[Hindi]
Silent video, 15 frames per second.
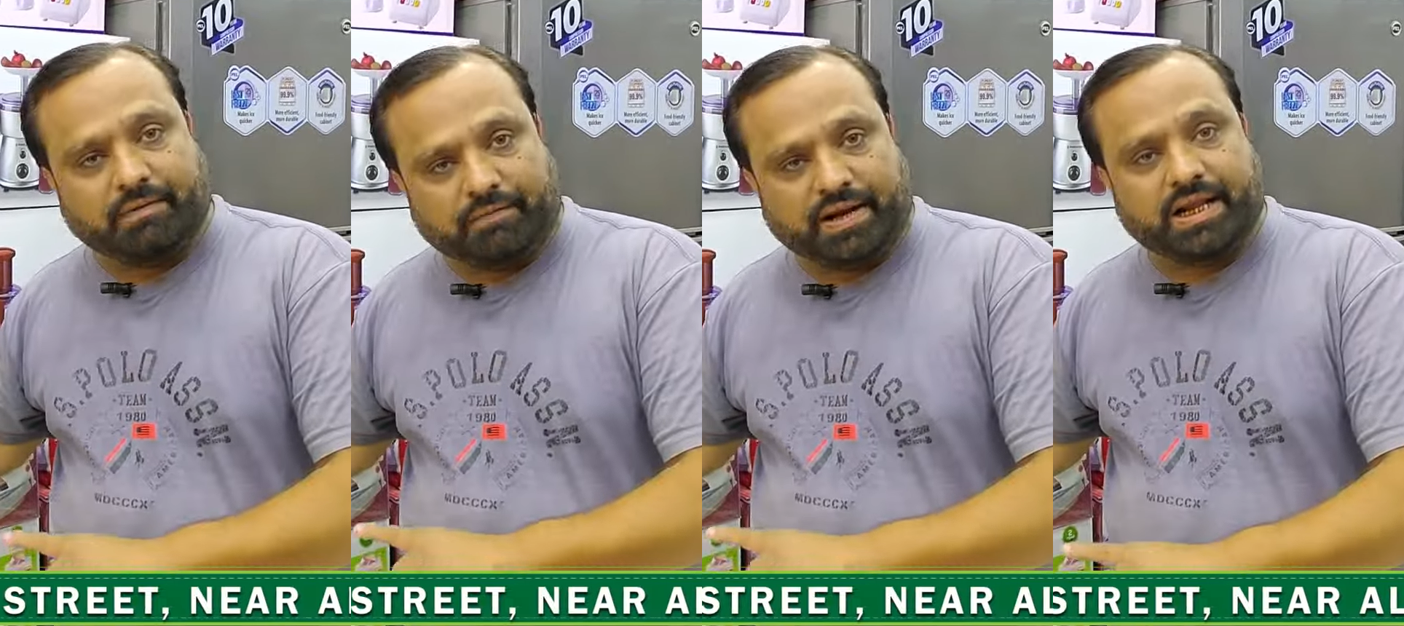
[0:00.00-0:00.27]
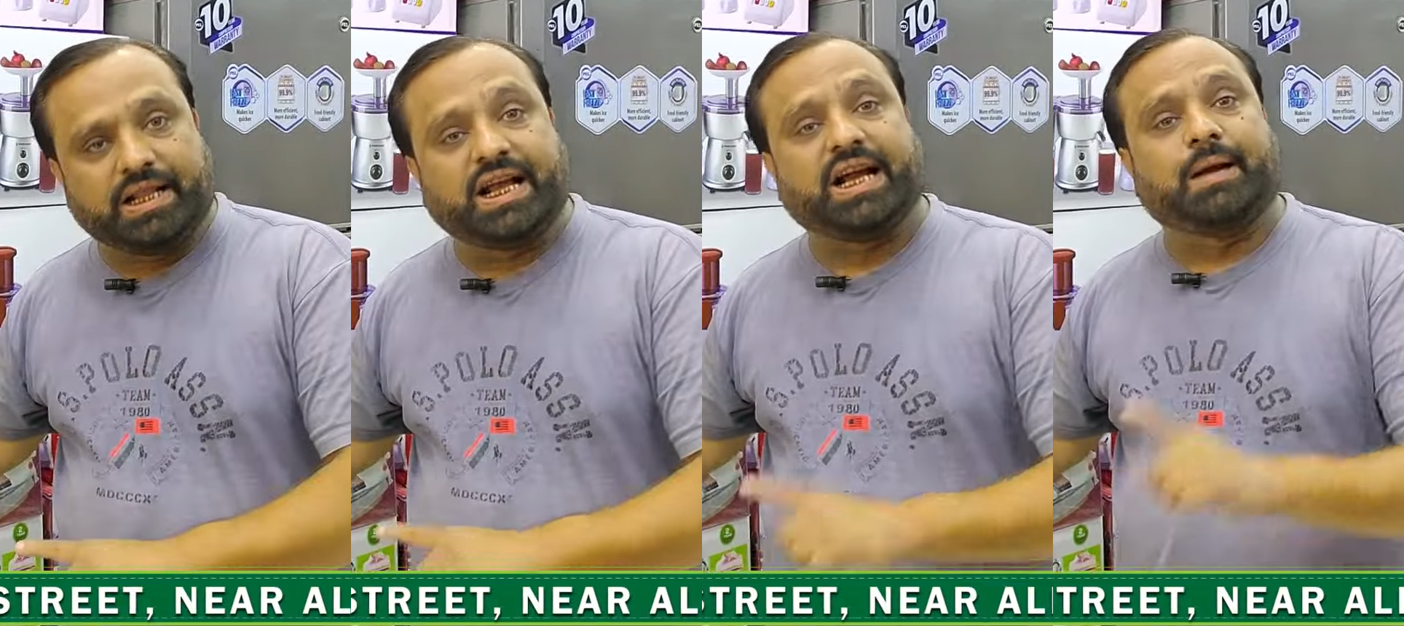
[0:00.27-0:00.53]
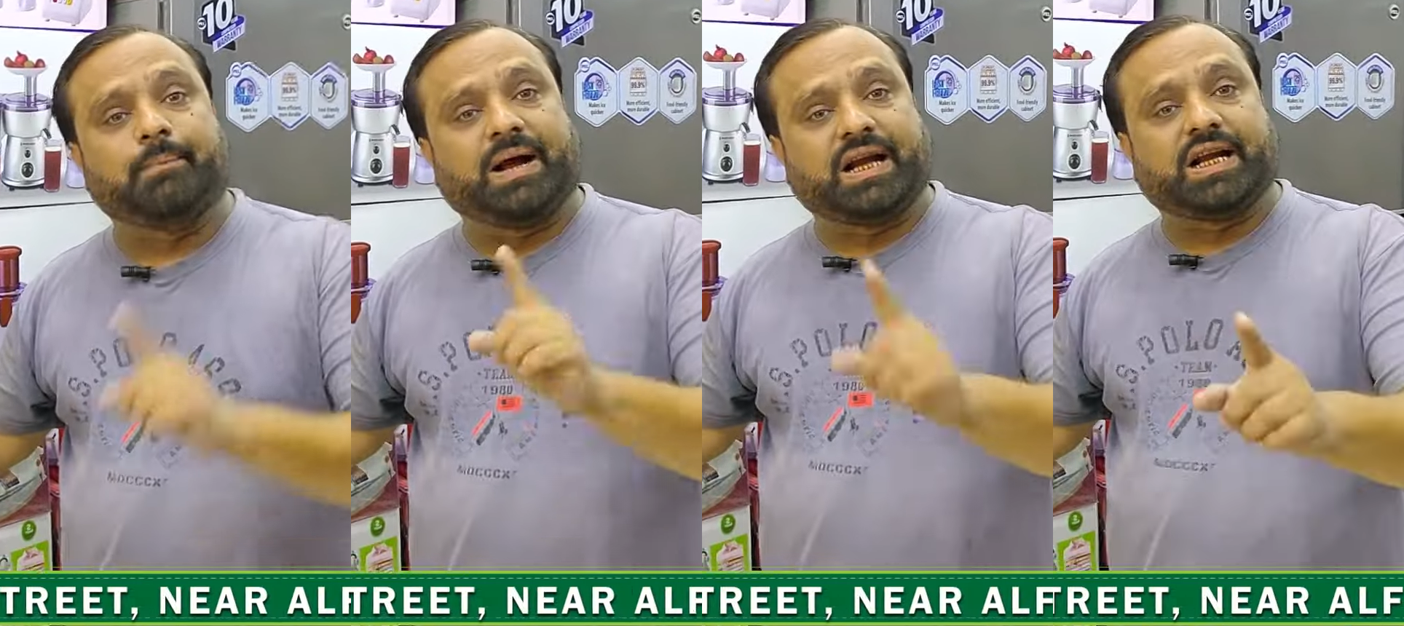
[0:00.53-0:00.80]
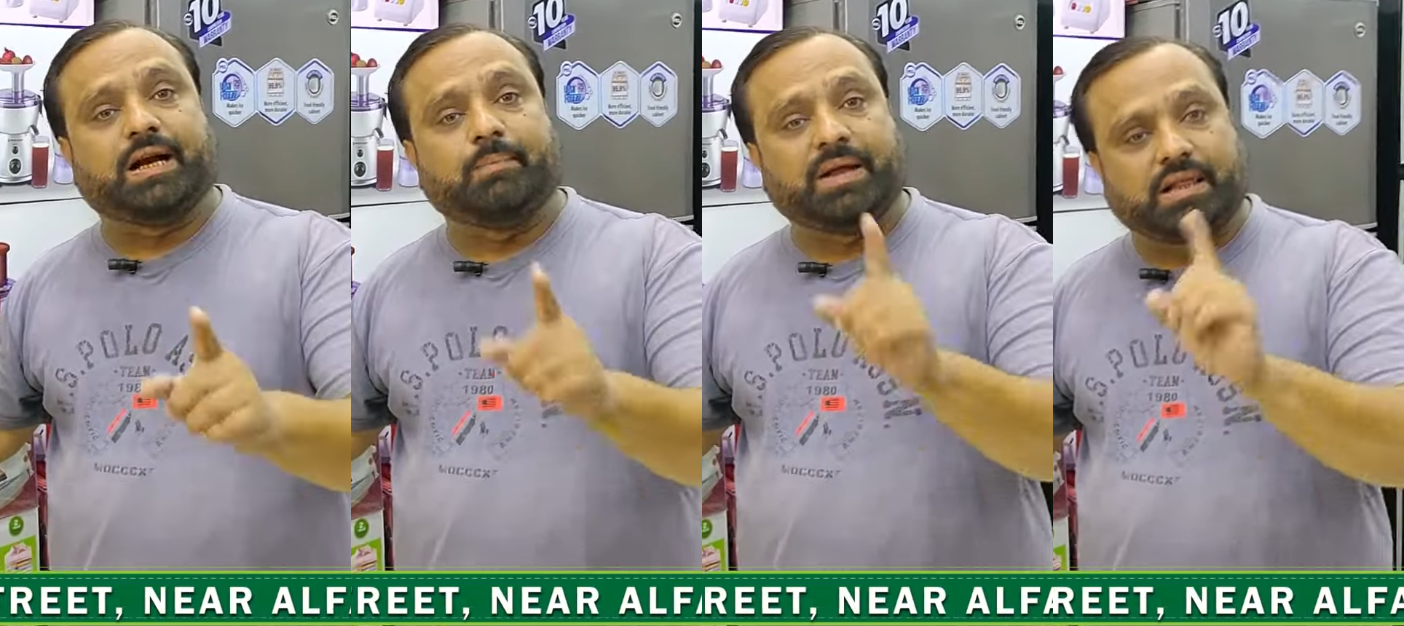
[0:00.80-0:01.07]
ये फ्रिज है
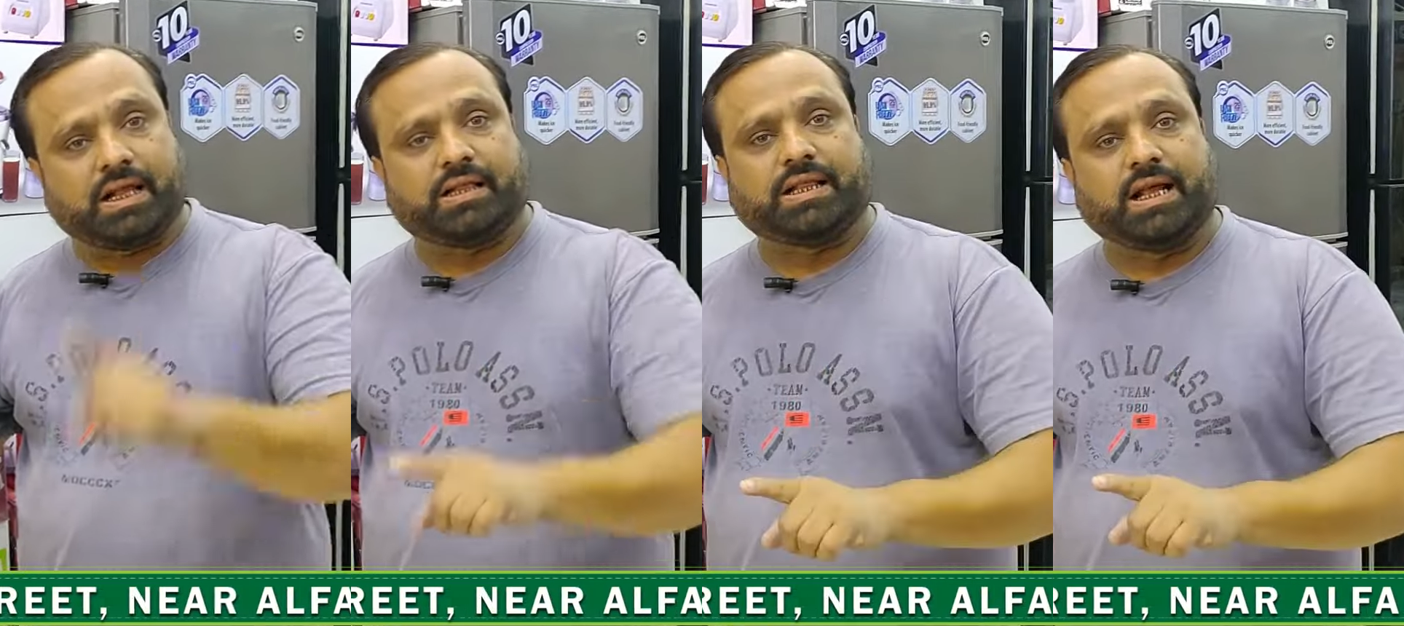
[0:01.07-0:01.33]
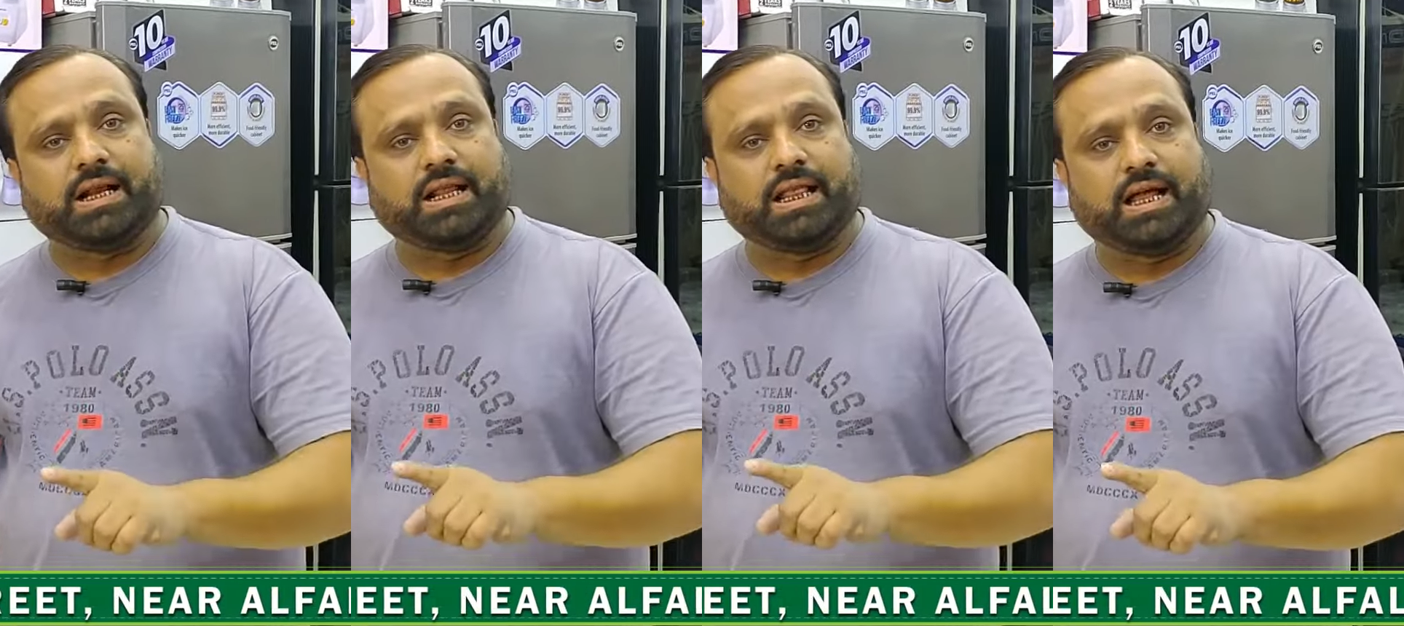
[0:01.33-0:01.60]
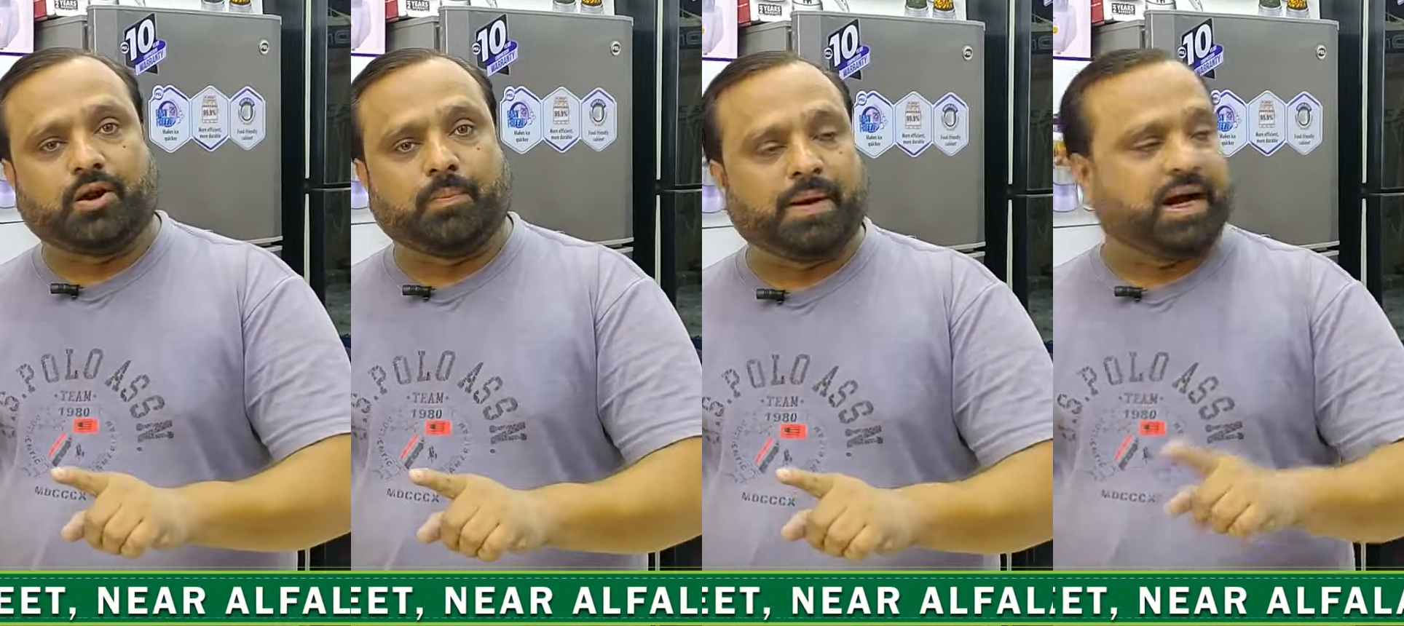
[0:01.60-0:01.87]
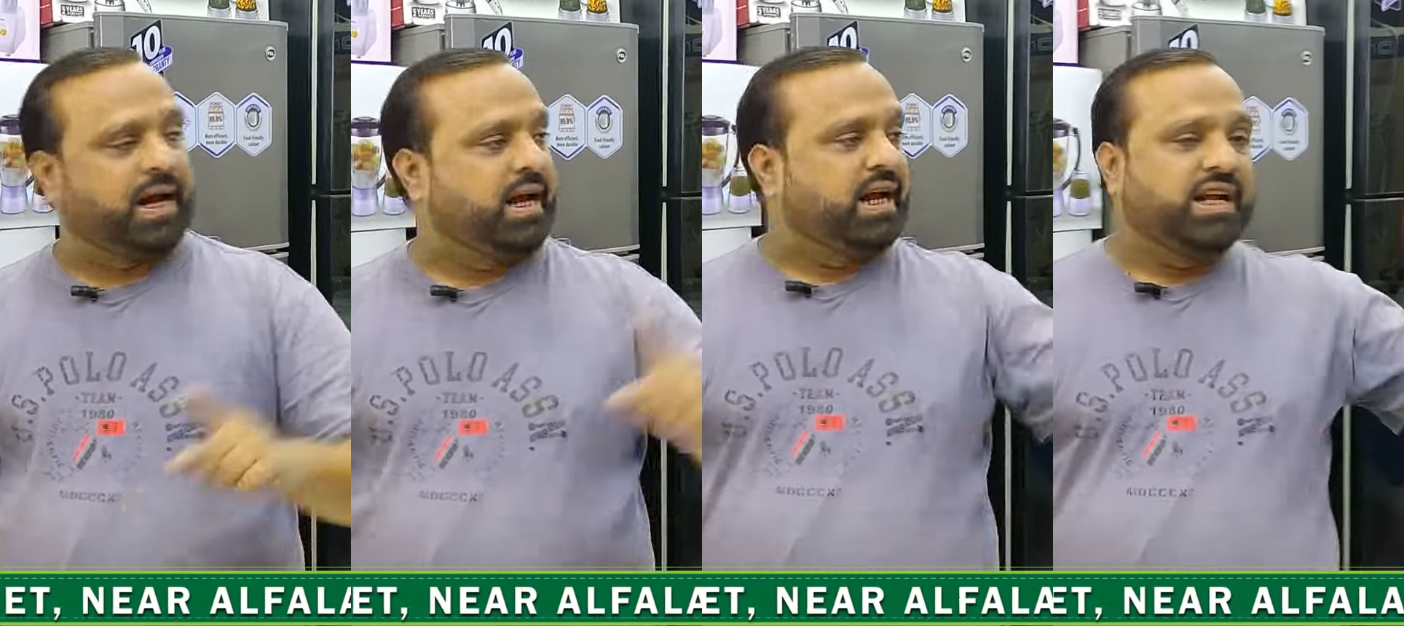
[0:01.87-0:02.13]
मार्केट में सत्तर हज़ार
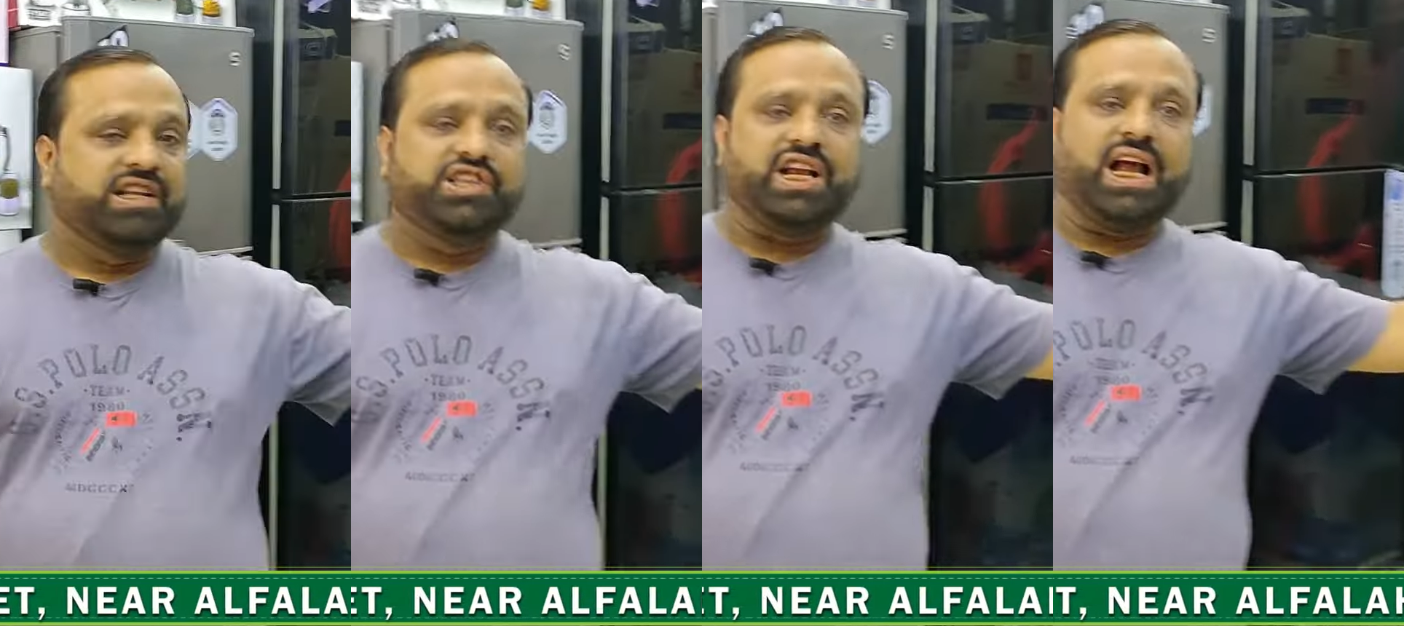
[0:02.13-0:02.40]
रुपये का अच्छा